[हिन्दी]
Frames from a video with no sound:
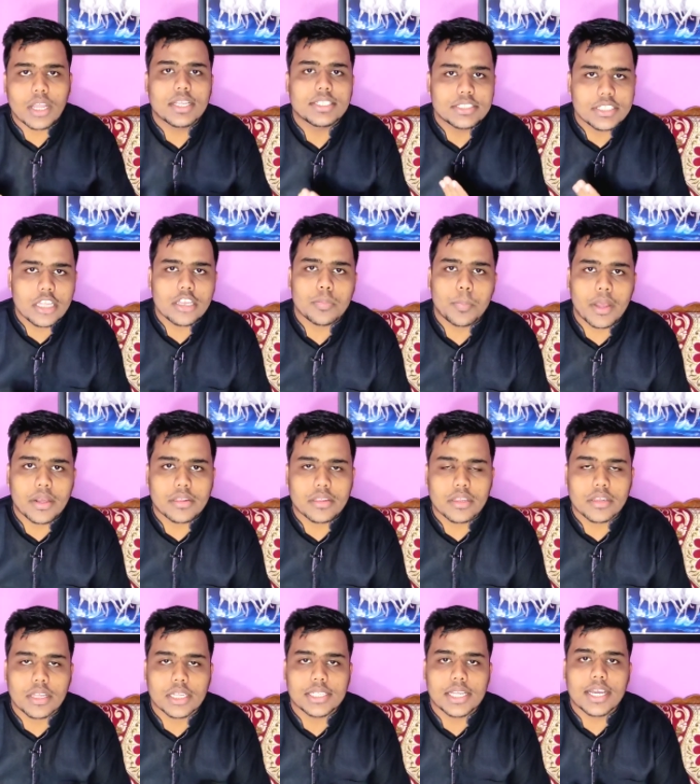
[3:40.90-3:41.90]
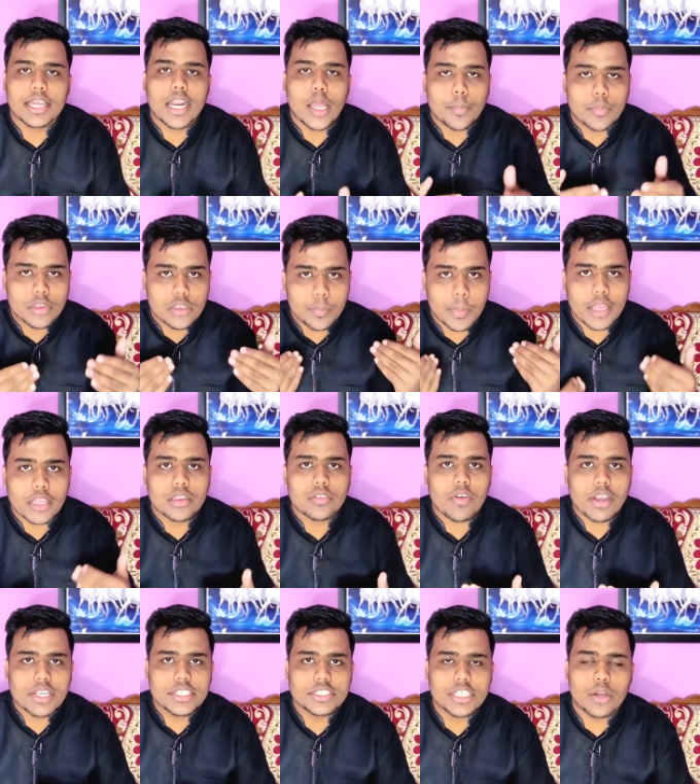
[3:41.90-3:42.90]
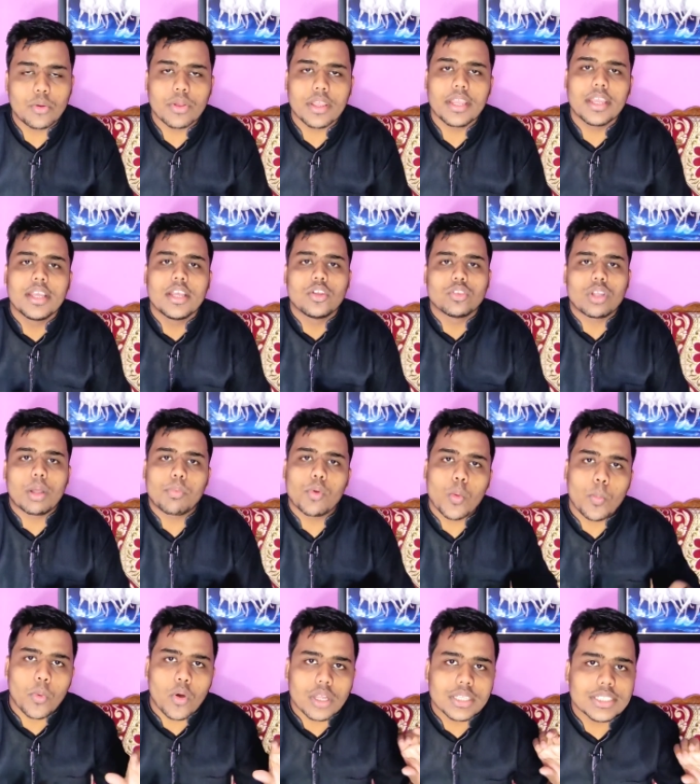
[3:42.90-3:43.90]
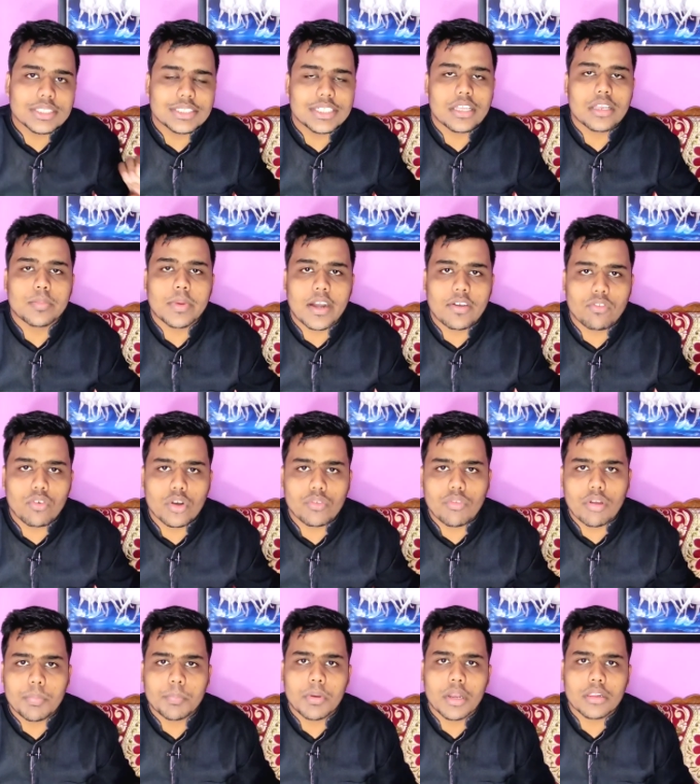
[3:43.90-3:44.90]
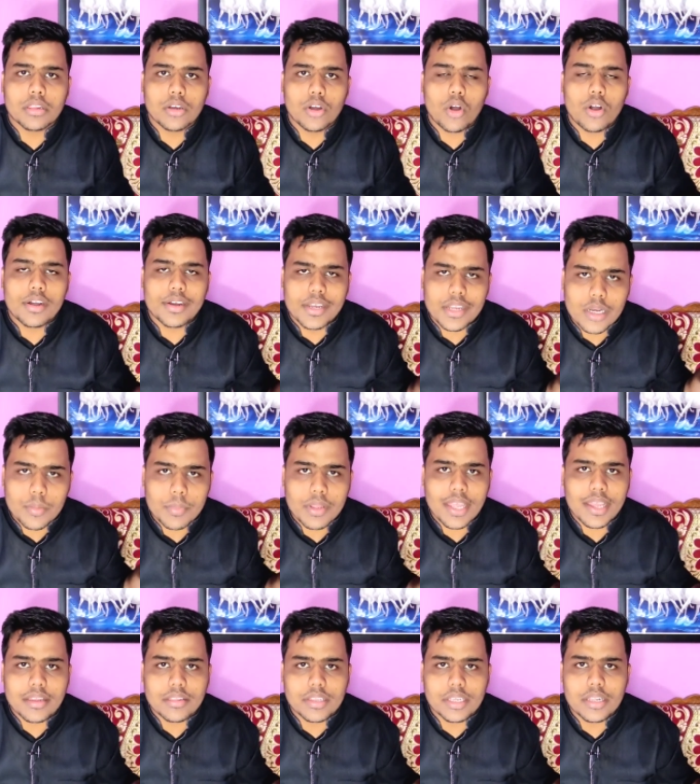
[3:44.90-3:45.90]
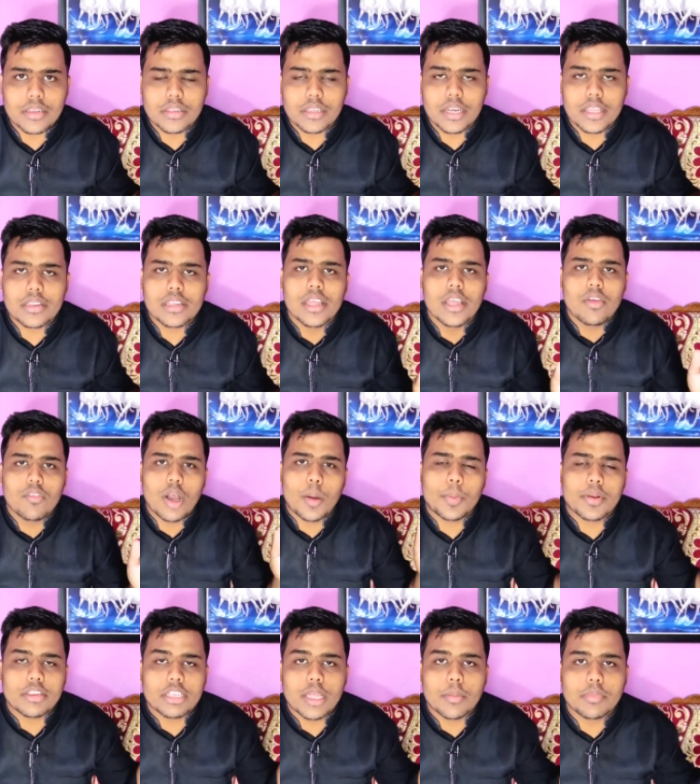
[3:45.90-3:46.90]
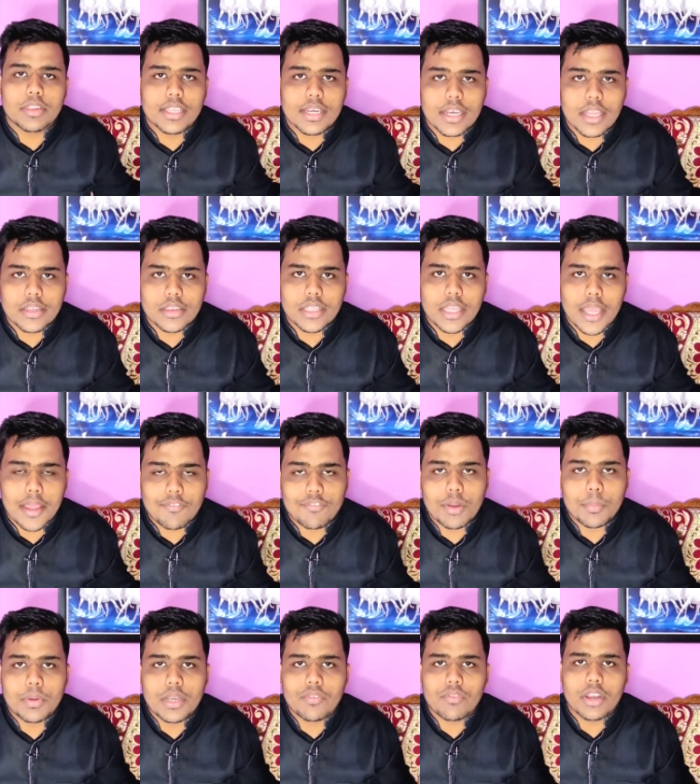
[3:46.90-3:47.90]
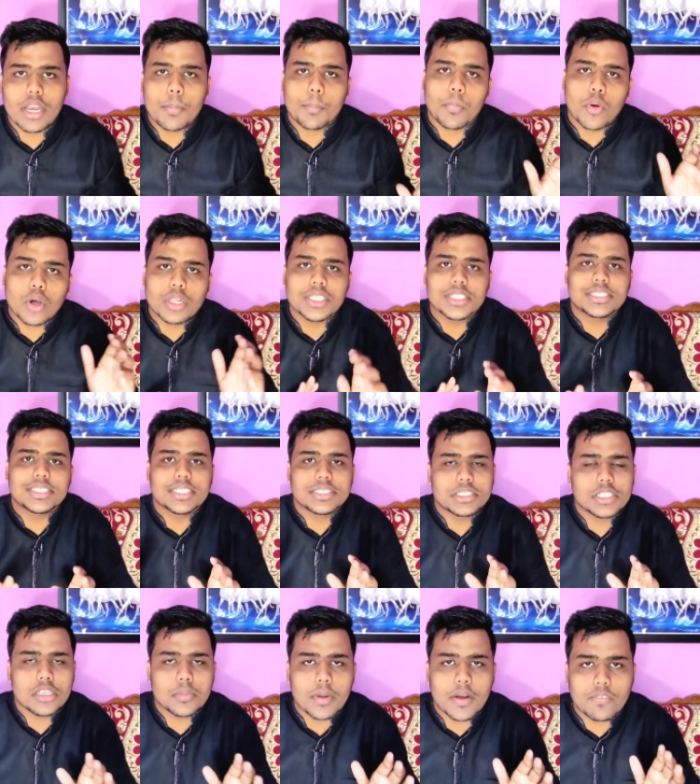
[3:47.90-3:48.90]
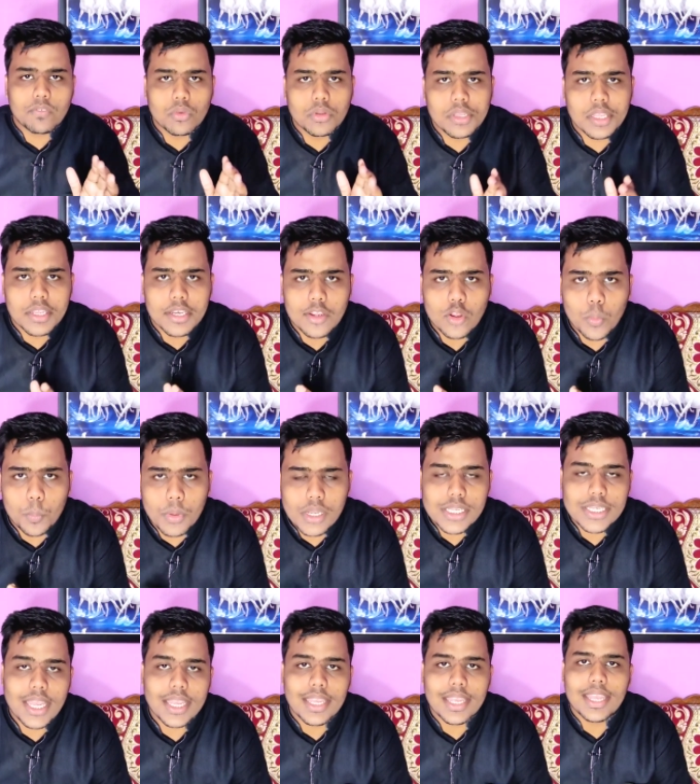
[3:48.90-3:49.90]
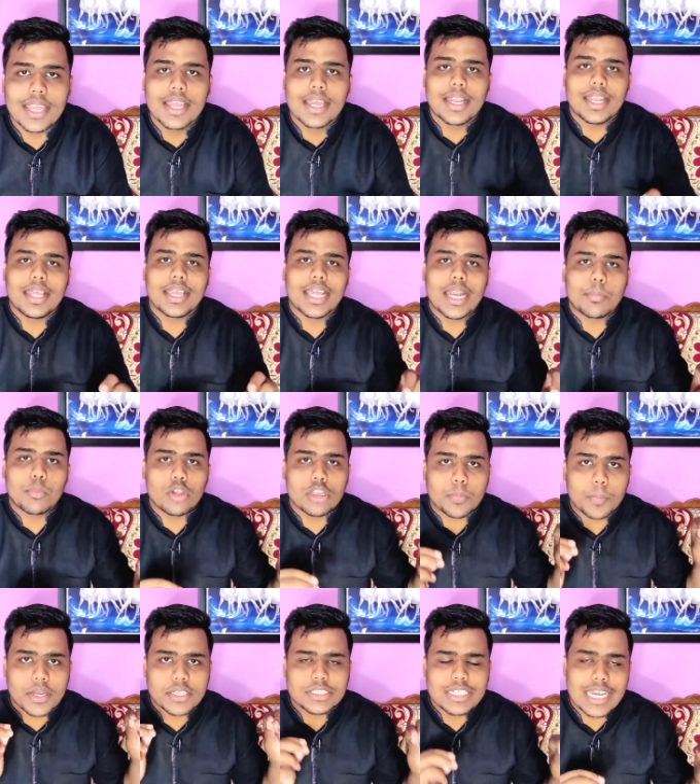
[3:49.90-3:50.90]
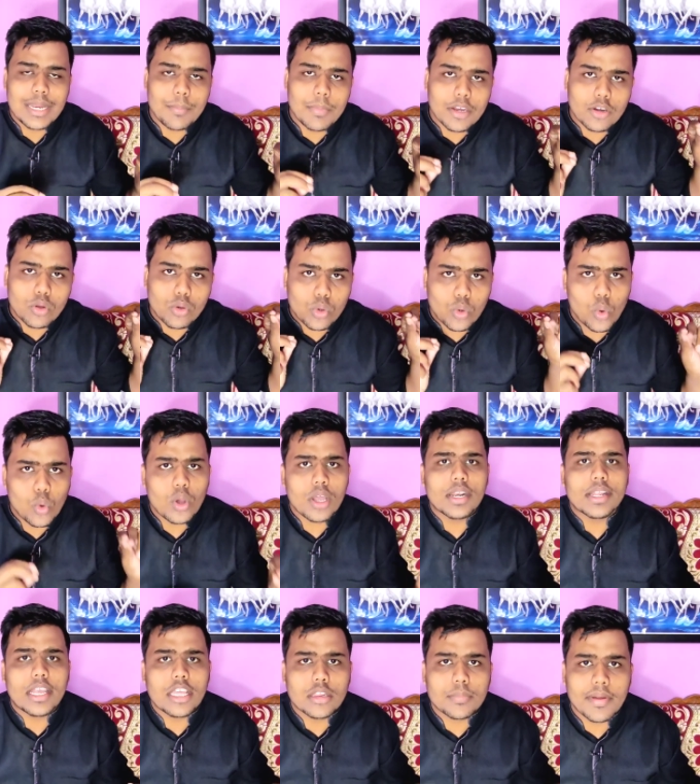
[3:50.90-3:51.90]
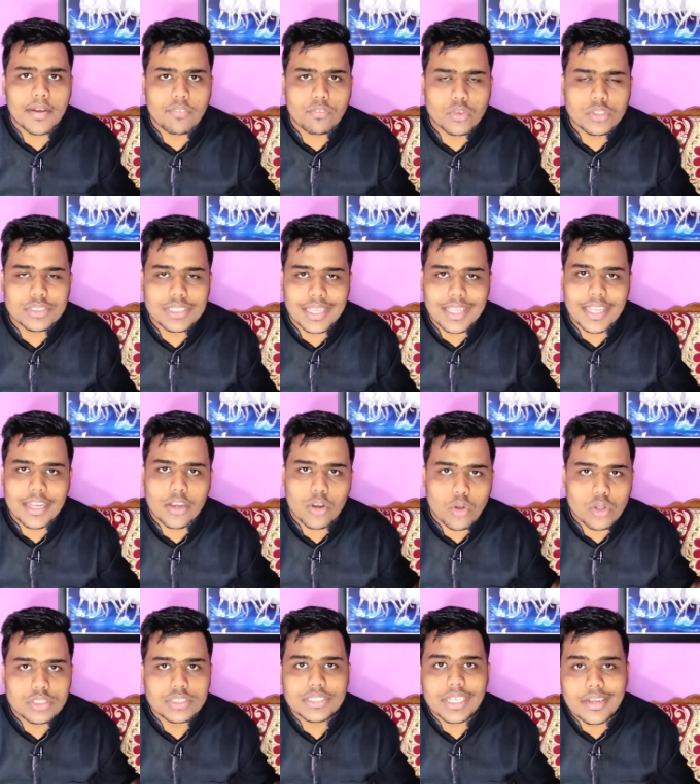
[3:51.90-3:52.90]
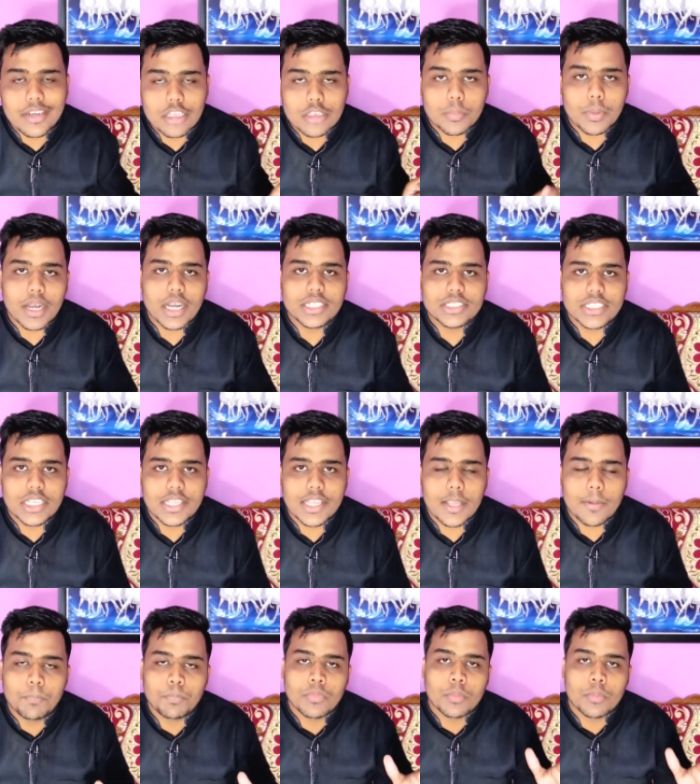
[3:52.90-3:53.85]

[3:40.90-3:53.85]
अच्छे स्पेक्स के साथ अगर आप स्पेक्स वाइज जाओगे तो आपको बहुत अच्छे स्मार्टफोन वन प्लस नॉट रियलमी एक्स थ्री सीरीज और सैमसंग गलेक्सी एम फिफ्टी वन है बहुत अच्छे अच्छे स्मार्टफोन देखने को मिल जाएंगे लेकिन आपको स्पेशली मेरे को गूगल का स्मार्टफोन चाहिए नॉन चाइनीज ब्रांड चाहिए